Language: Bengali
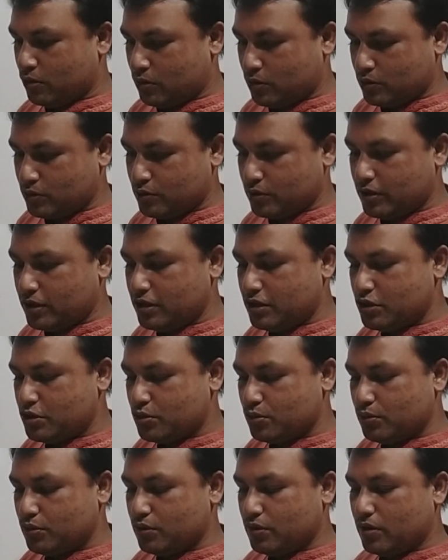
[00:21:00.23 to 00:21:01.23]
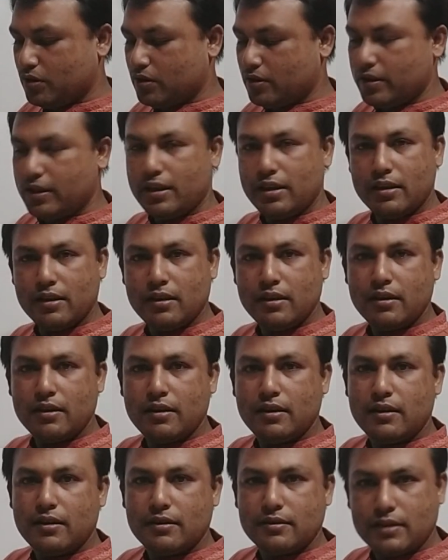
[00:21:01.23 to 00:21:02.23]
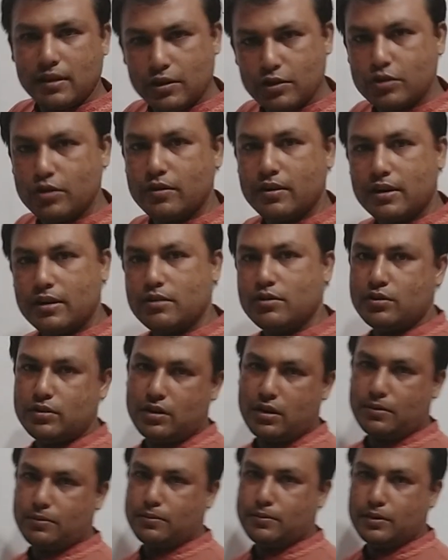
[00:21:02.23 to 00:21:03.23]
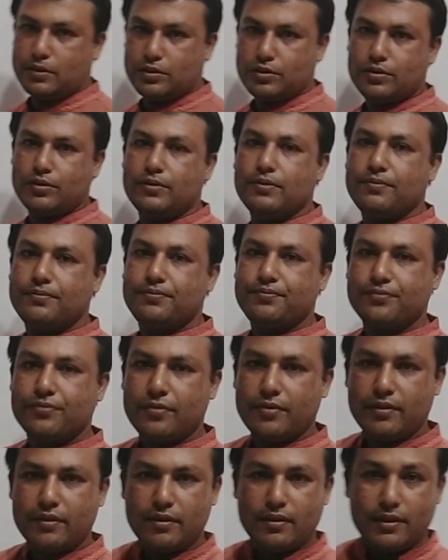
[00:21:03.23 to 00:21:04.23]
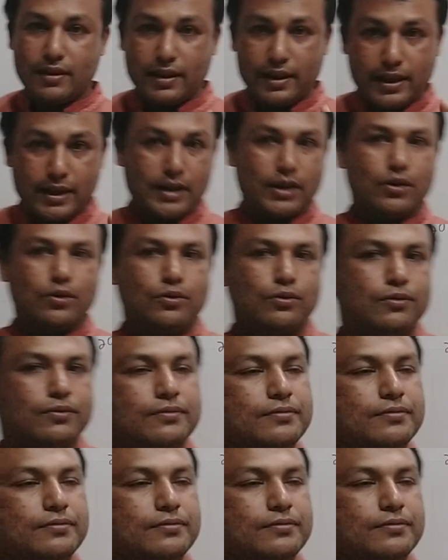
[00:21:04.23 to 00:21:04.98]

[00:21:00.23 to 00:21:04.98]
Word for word: অঙ্ক যদি শূন্য হয় তাহলে সংখ্যাটি দশ দ্বারা বিভক্ত এগারো